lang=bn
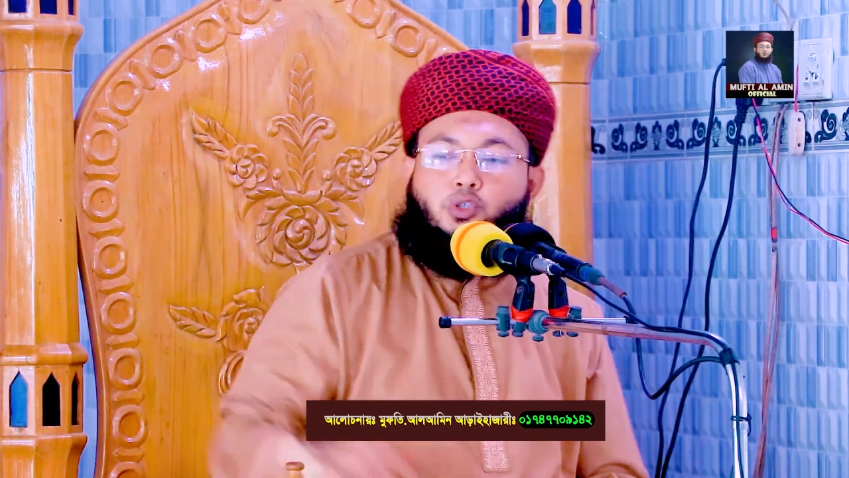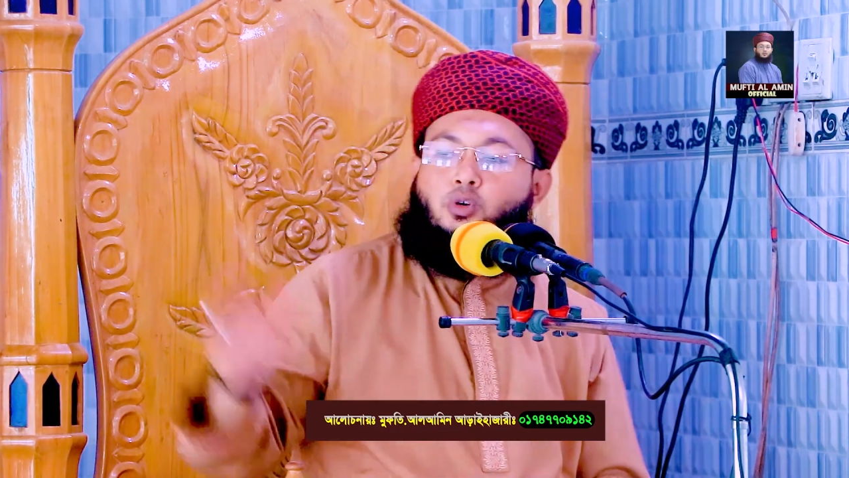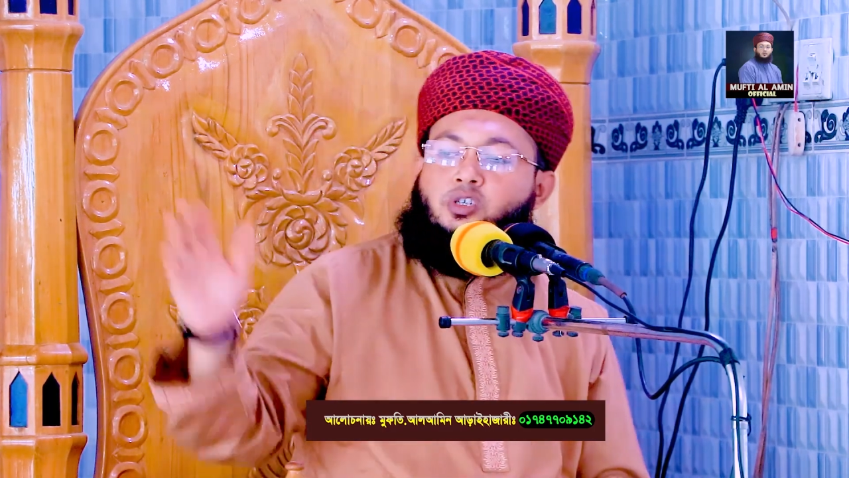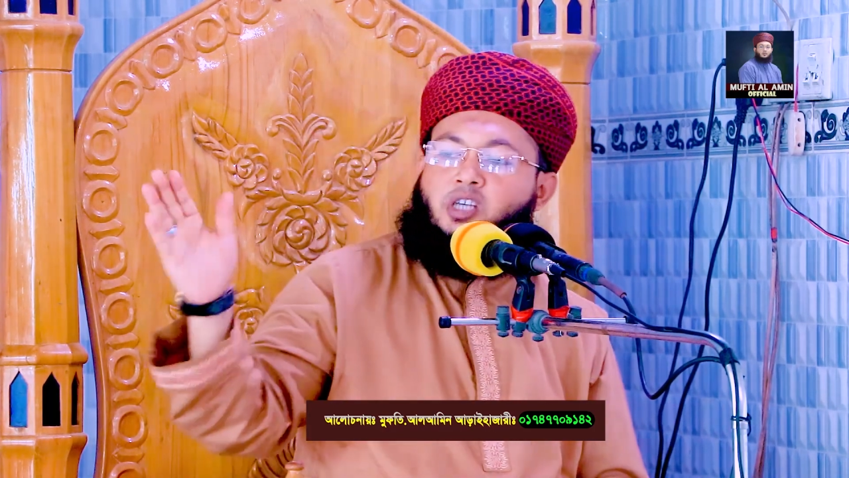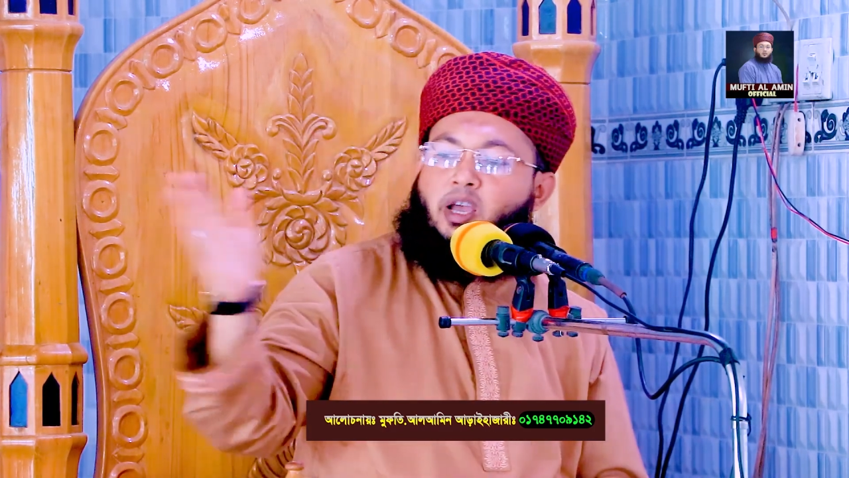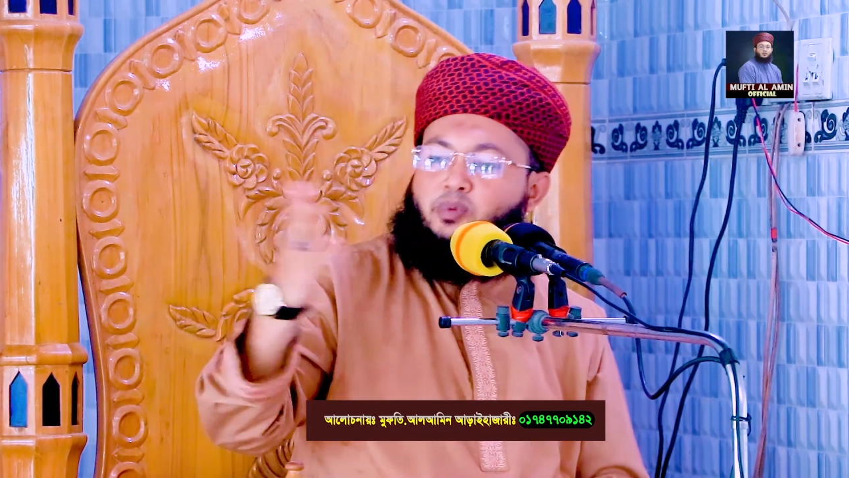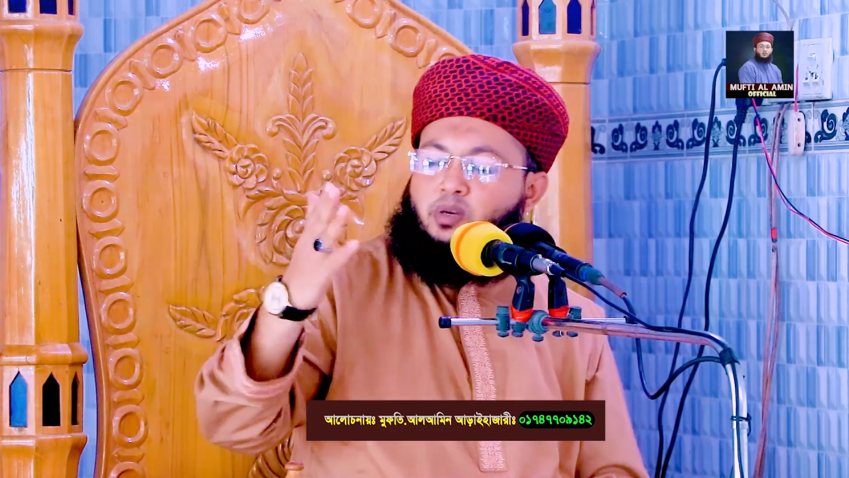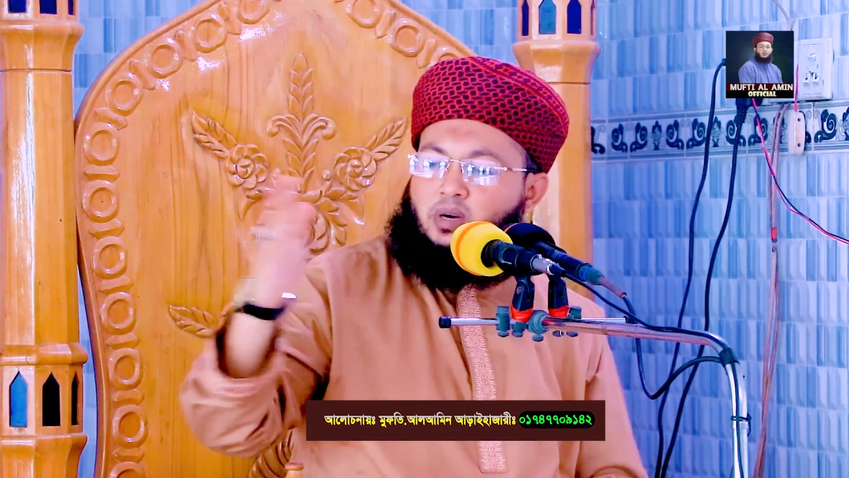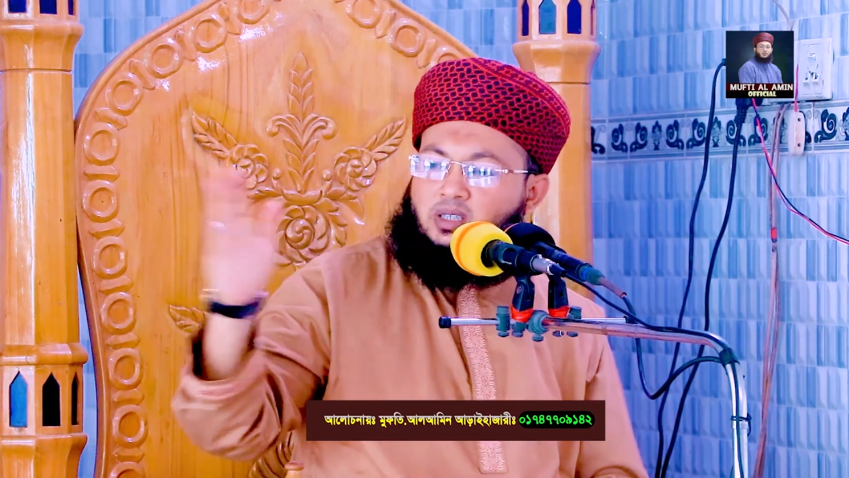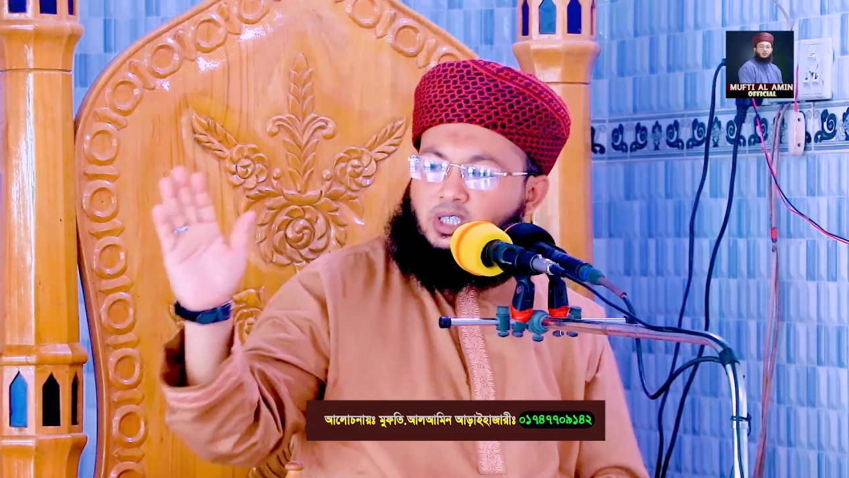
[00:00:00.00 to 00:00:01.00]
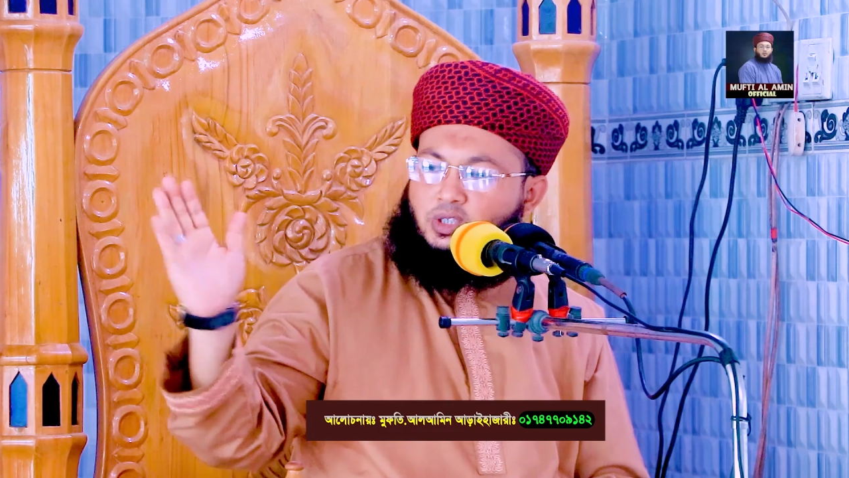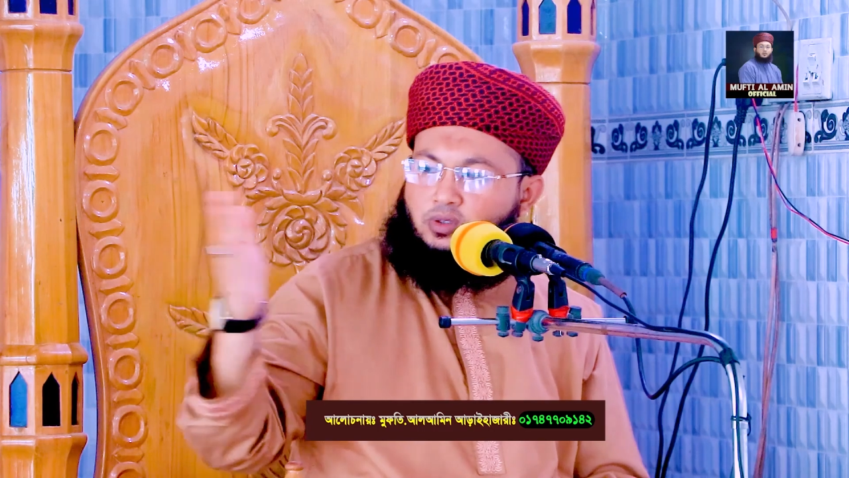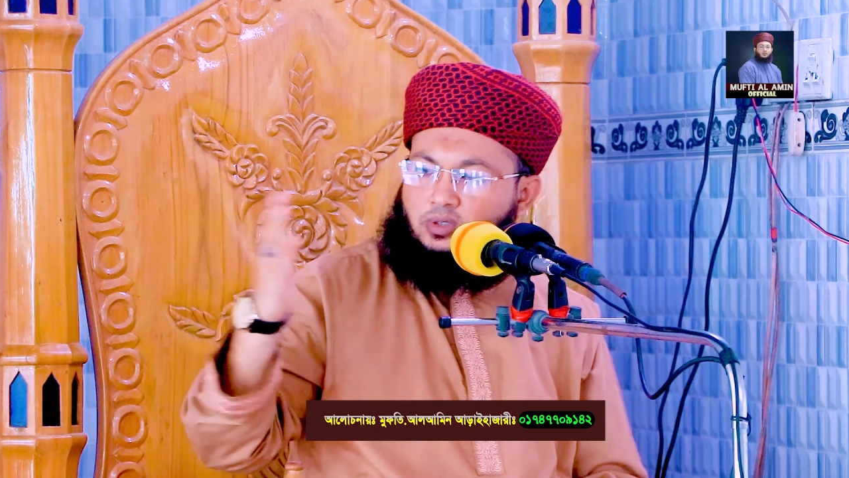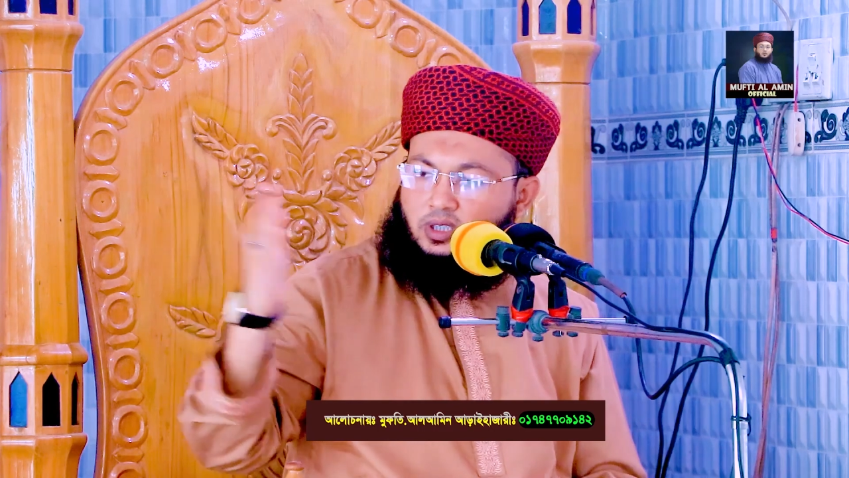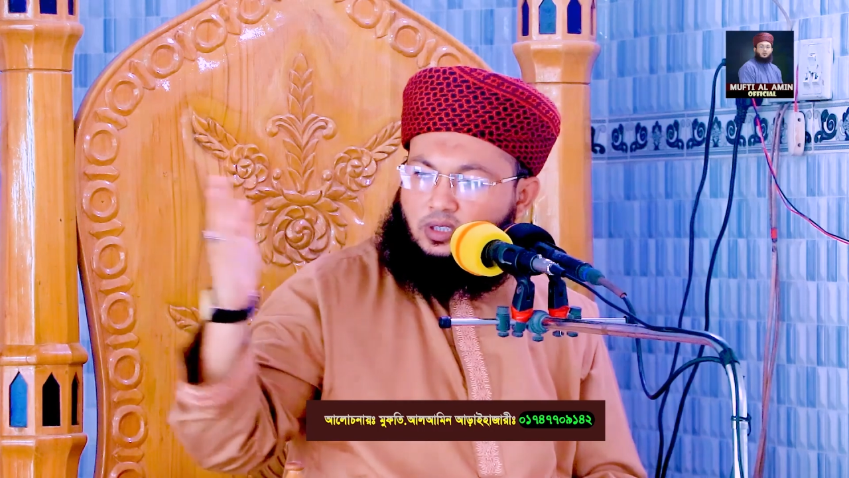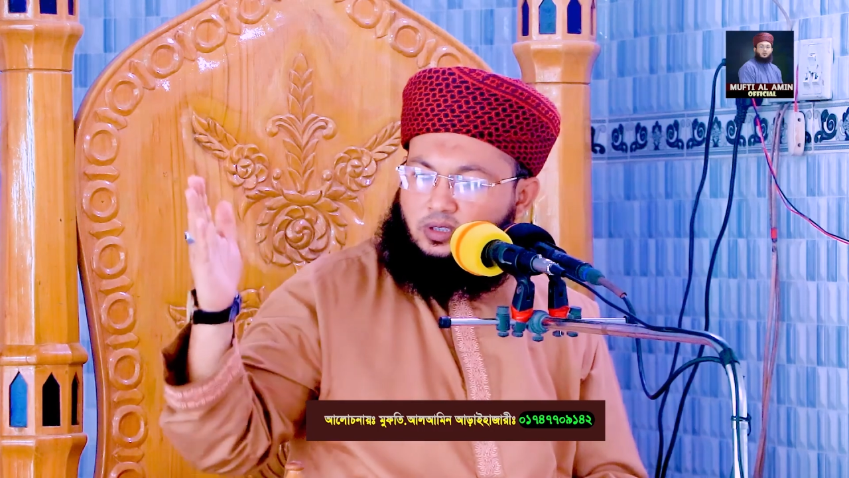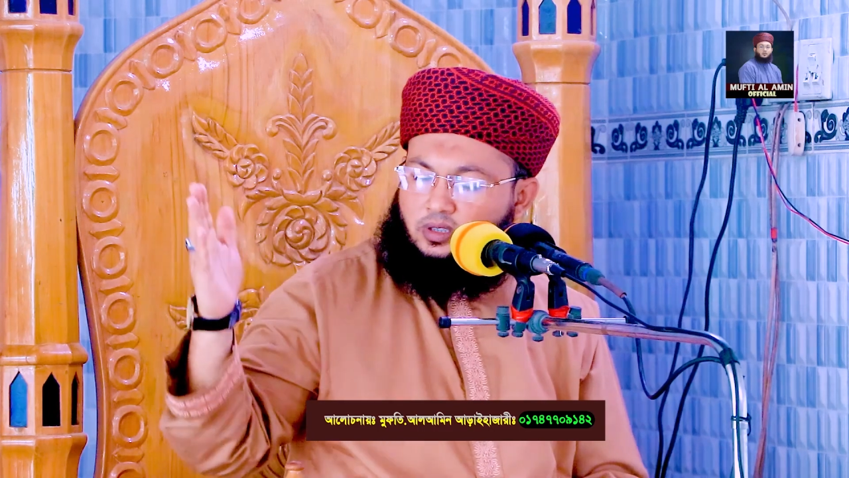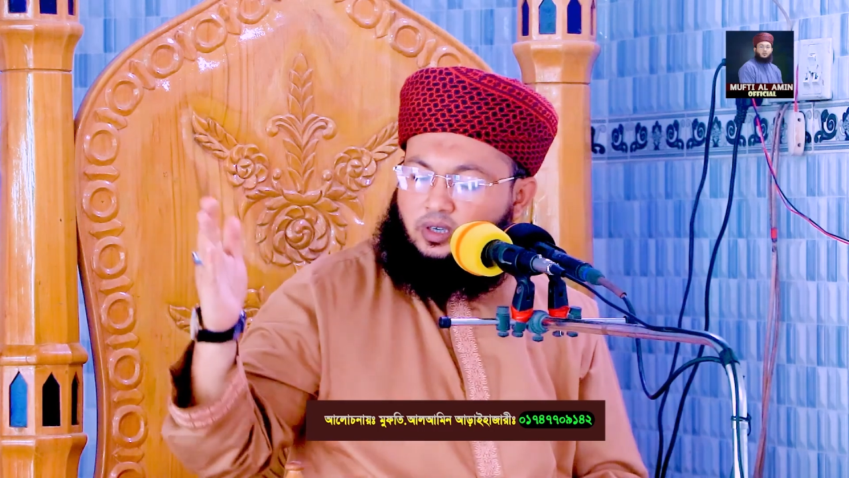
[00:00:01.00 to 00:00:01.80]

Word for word: জজ সাহেবকে বাতাস করতেন